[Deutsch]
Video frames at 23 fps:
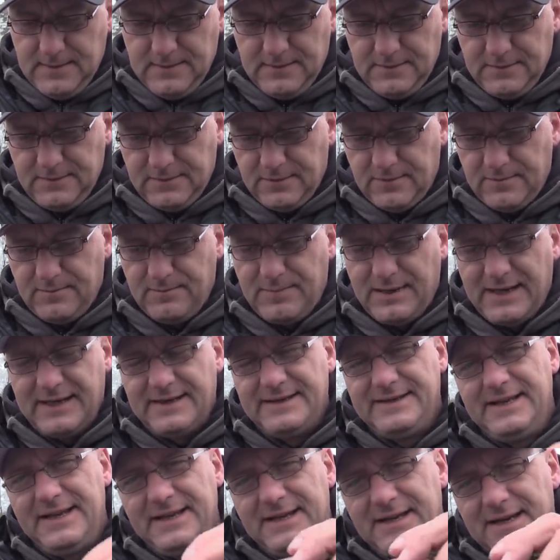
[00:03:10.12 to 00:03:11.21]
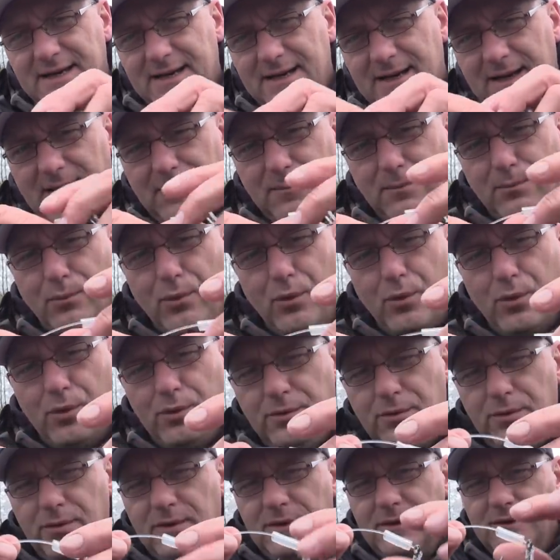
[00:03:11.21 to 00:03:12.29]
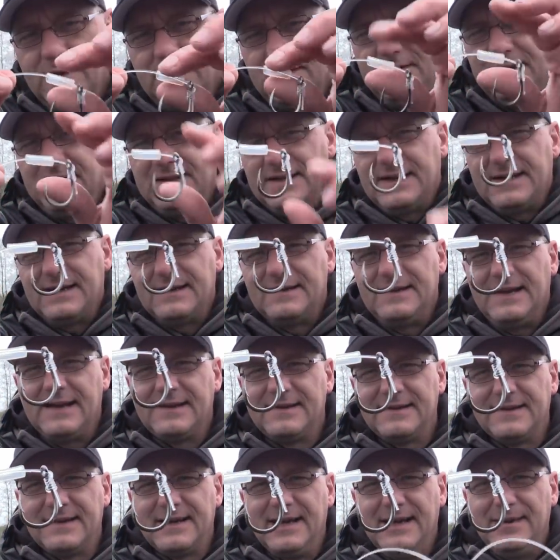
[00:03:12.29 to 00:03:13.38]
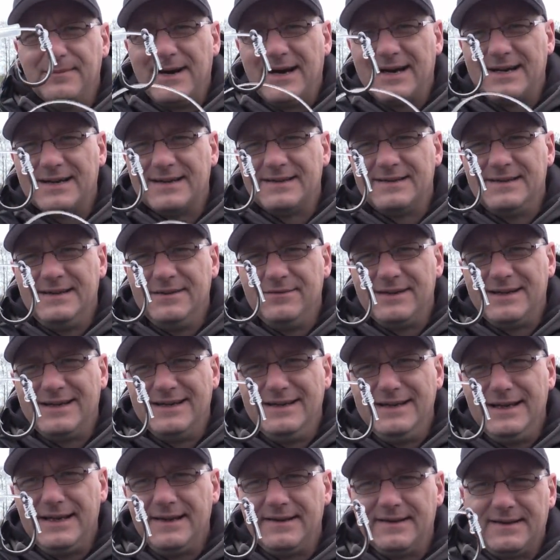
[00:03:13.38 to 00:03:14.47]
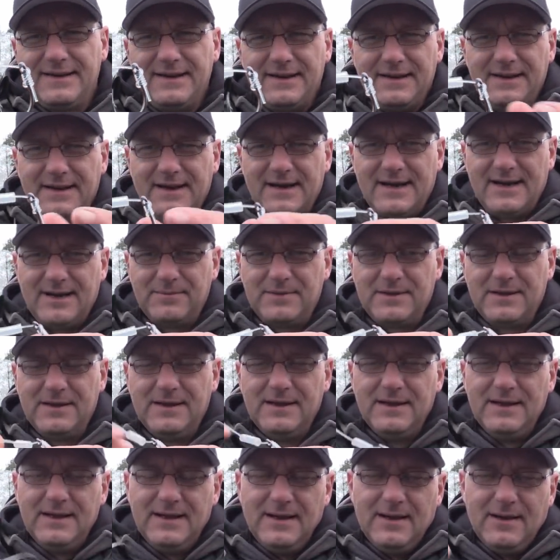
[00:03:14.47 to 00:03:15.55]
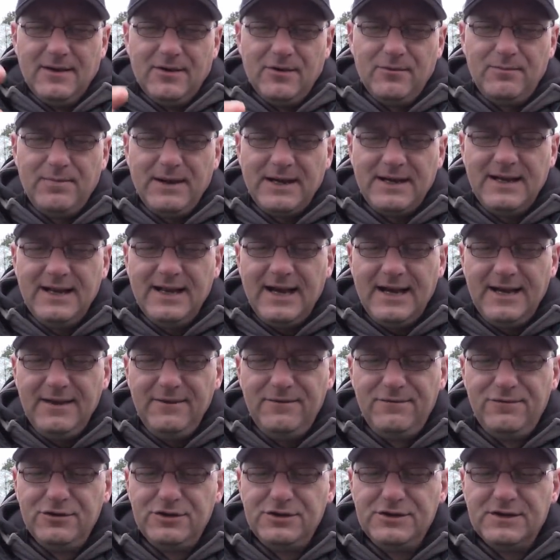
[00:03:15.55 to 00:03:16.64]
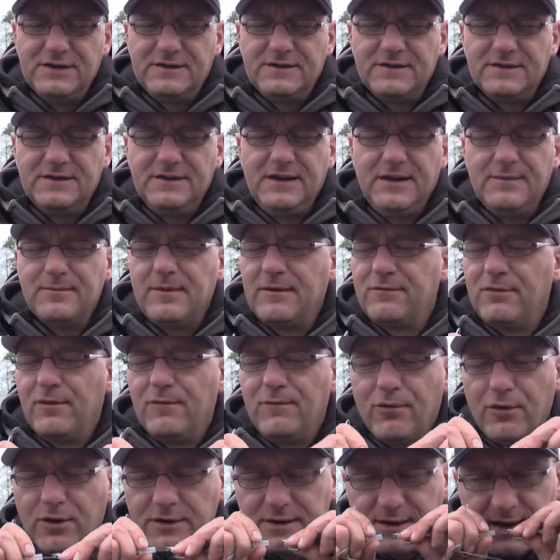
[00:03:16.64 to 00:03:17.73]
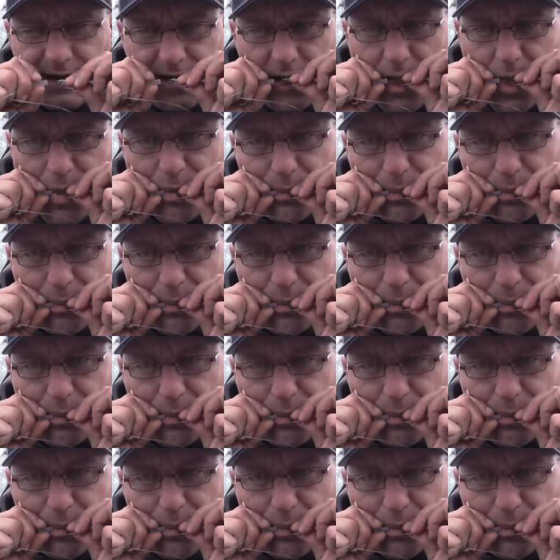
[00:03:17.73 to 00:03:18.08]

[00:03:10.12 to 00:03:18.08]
So, bei dicker Mono seht ihr, dass ihr extrem aggressive Knicks drin habt. Und bei kleinen Fischen ist das nicht immer vom Vorteil.